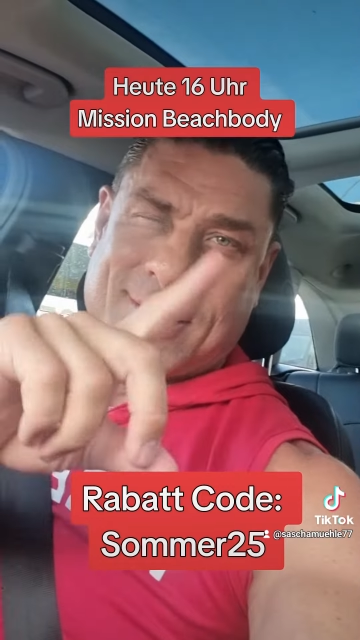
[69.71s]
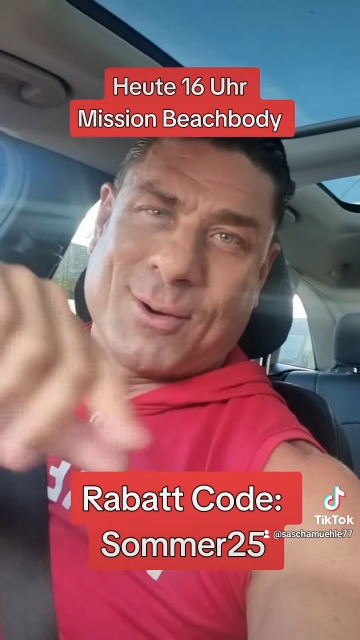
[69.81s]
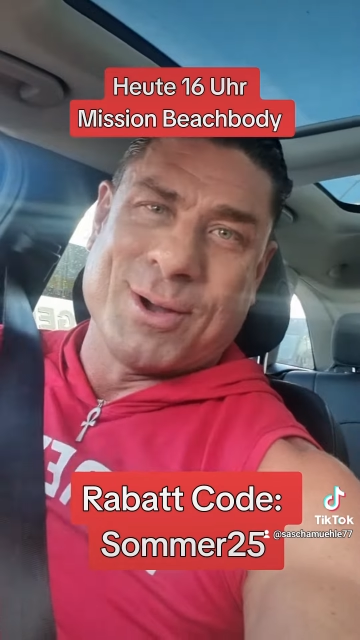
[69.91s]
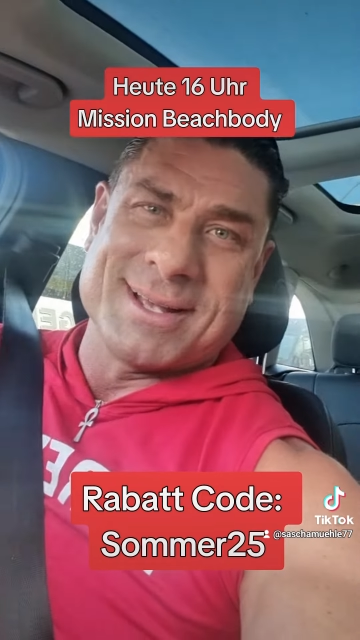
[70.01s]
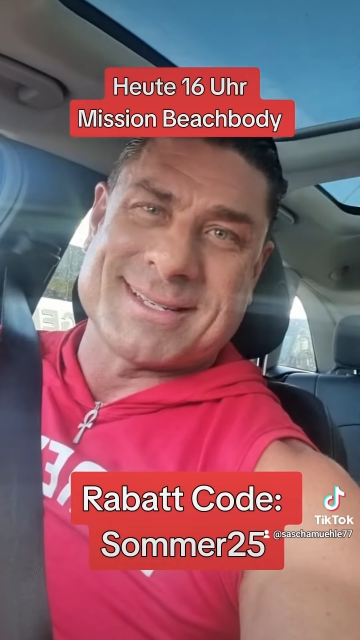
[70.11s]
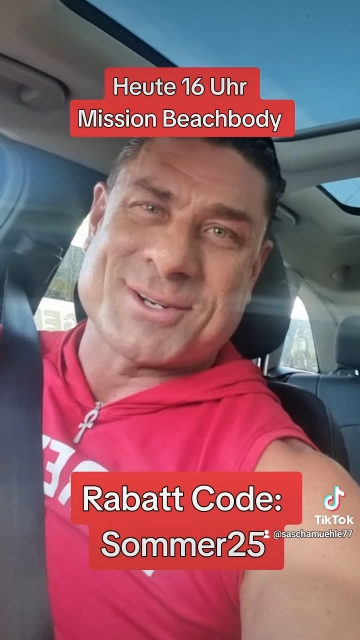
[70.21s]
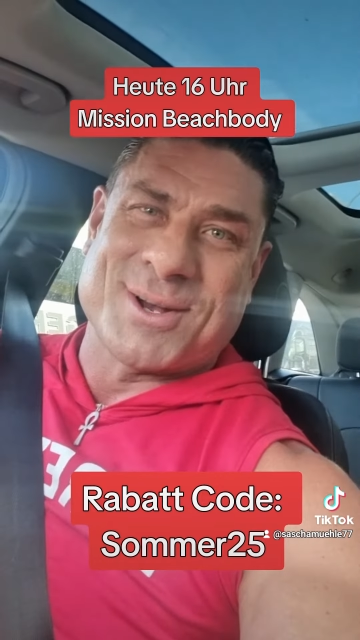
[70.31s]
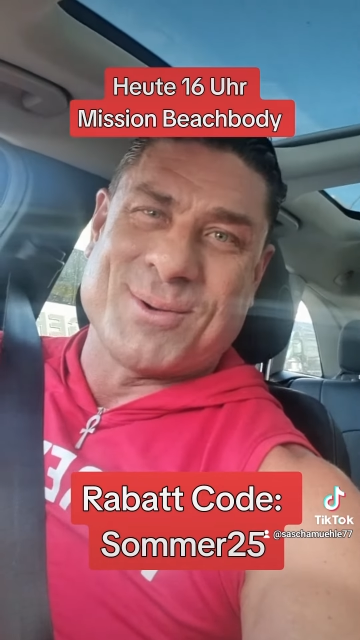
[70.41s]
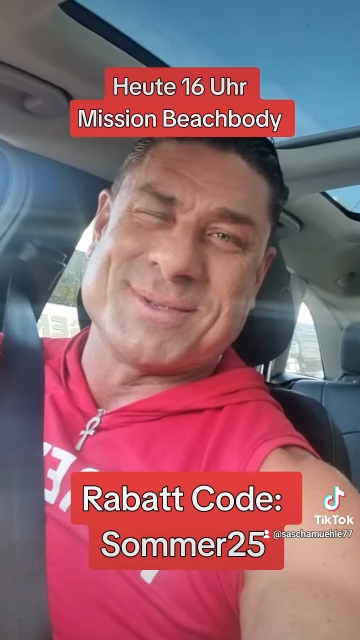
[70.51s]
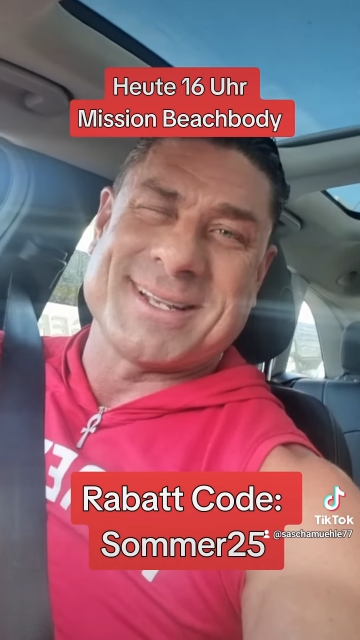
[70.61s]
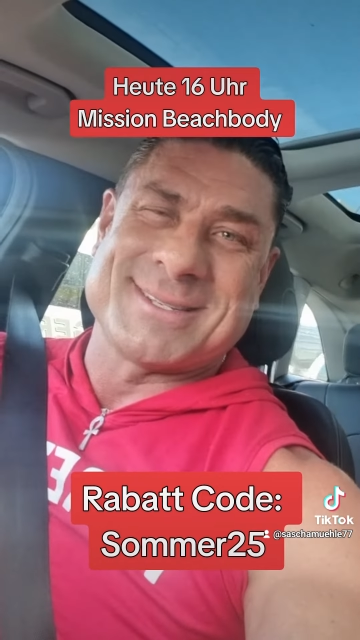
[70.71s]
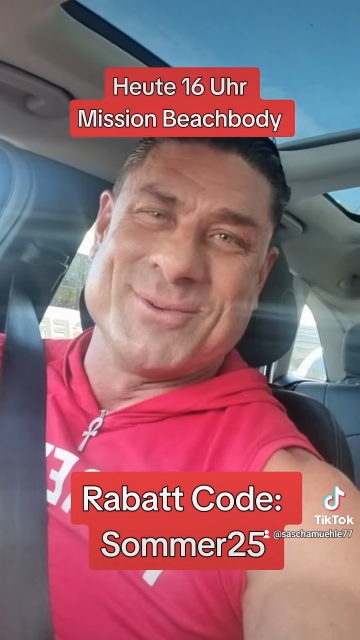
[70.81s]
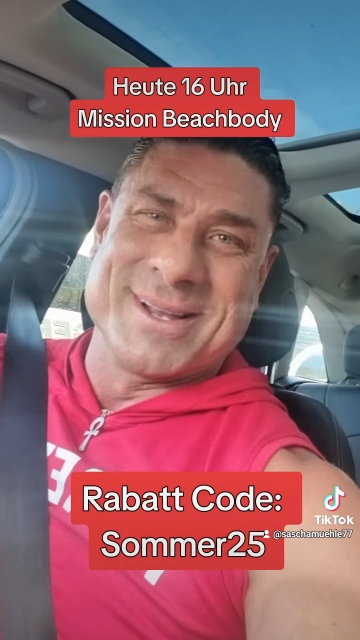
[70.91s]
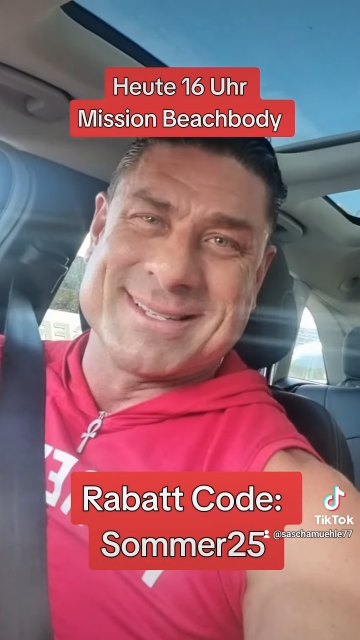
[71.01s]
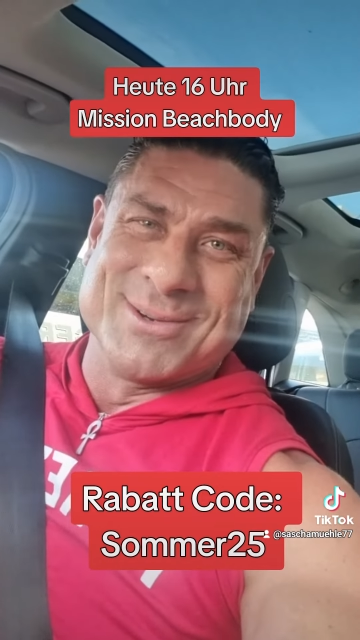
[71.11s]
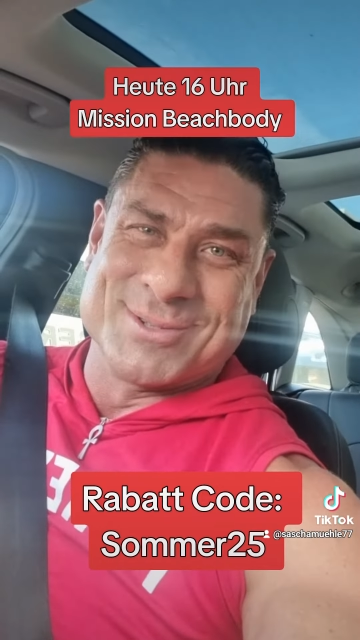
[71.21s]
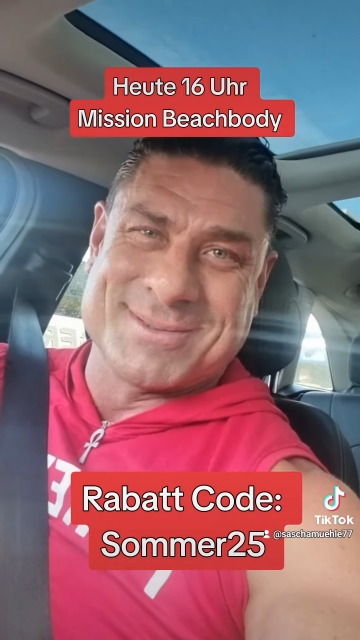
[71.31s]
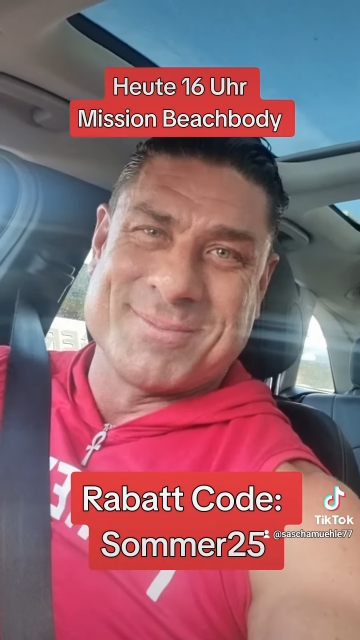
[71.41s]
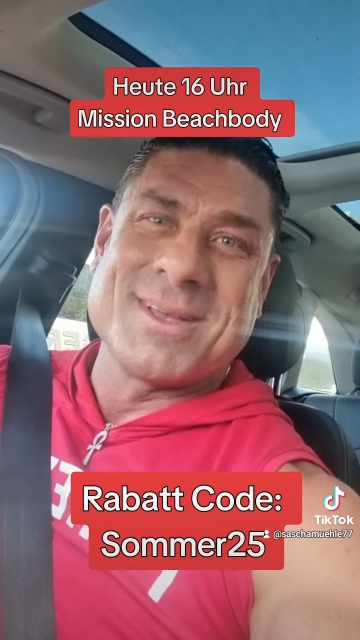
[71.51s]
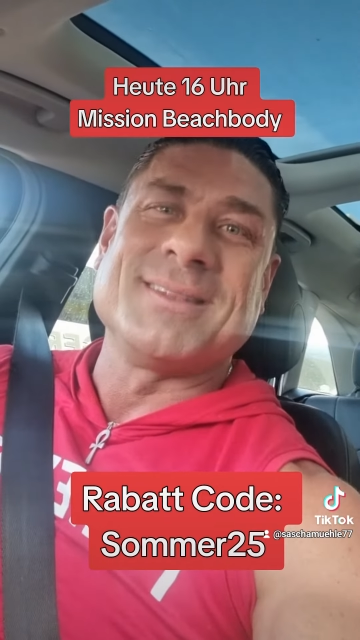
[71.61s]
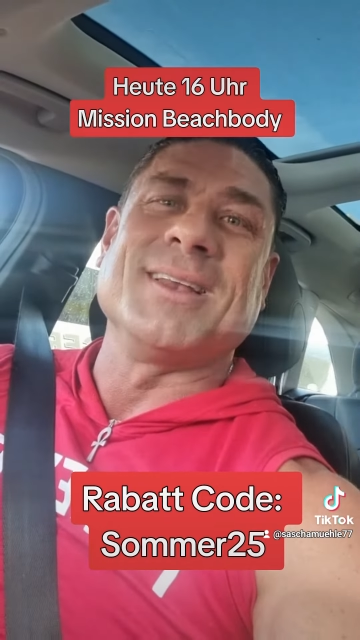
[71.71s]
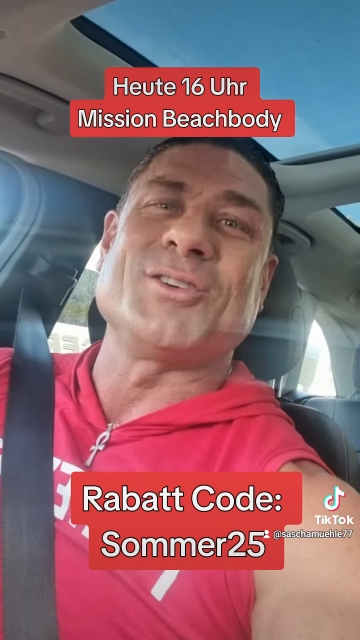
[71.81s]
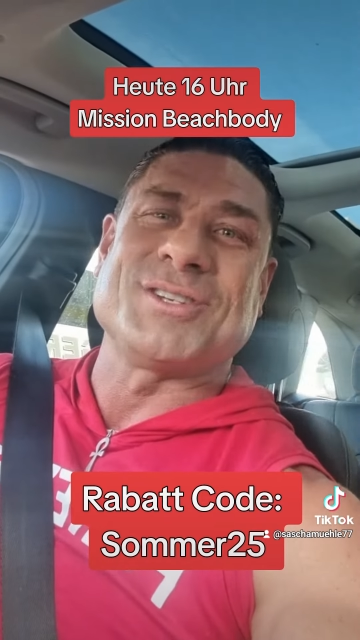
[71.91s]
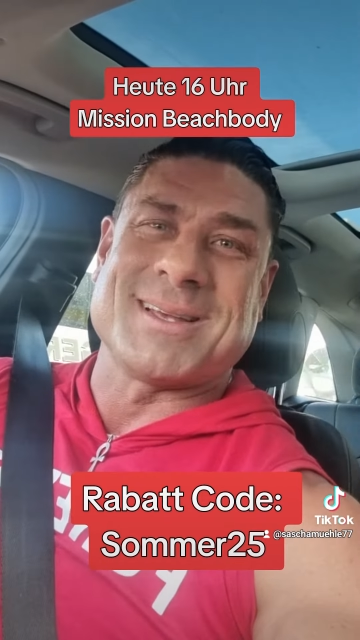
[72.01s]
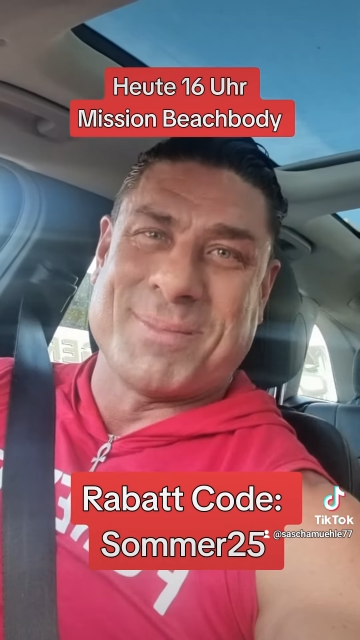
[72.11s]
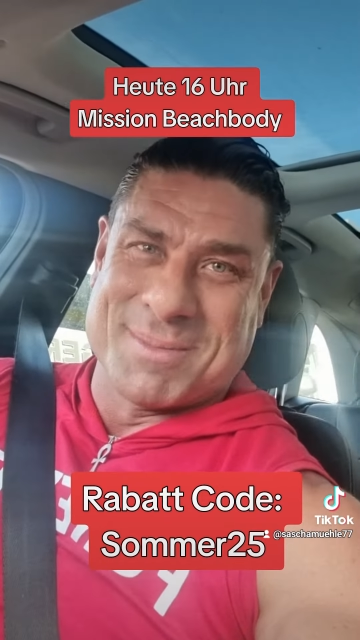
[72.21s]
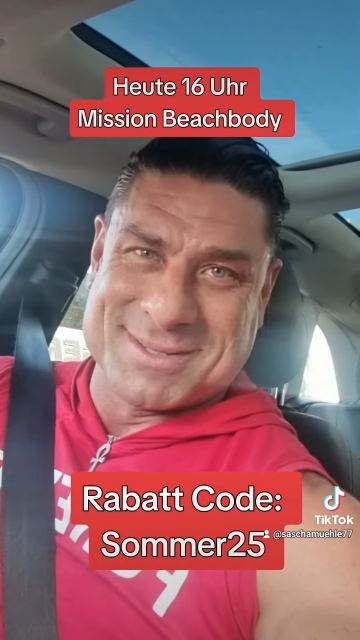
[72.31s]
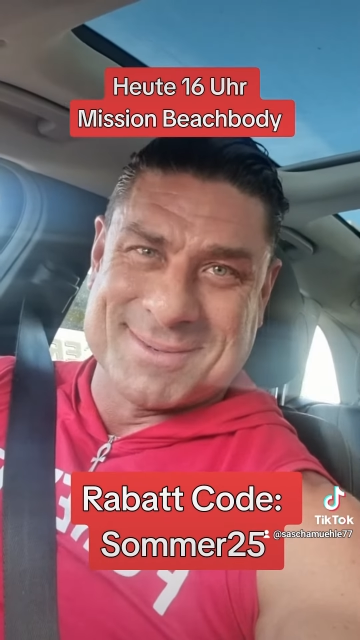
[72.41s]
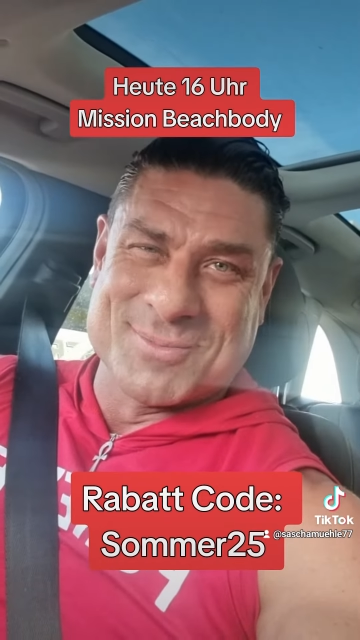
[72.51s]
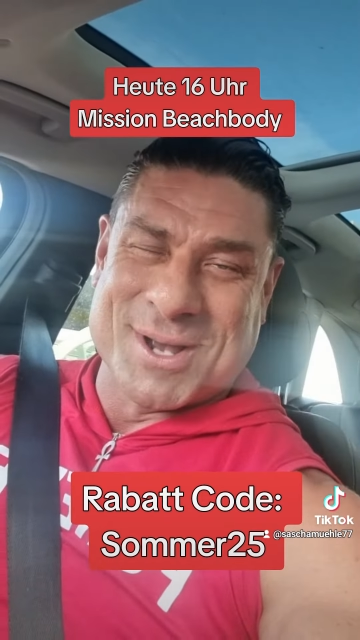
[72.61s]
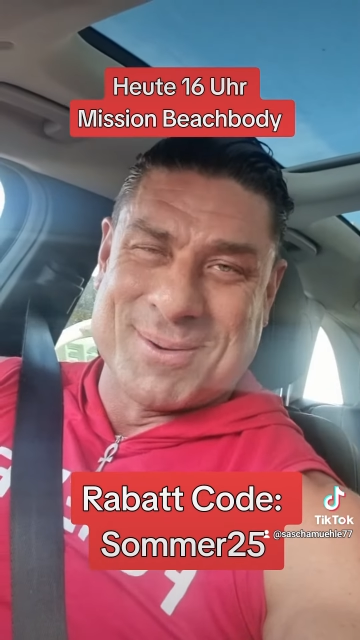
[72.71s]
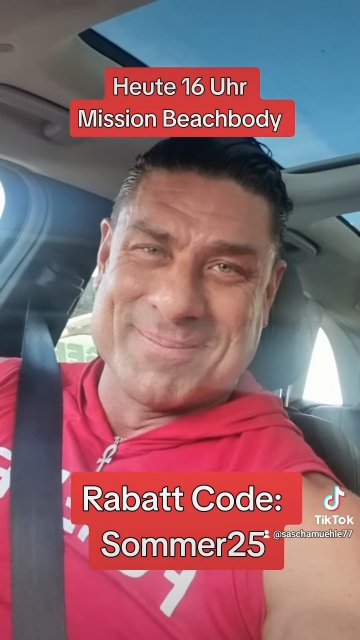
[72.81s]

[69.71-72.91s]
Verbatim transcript: Euer Sascha, um 16 Uhr geht's los. Delicious Supplements. Ciao.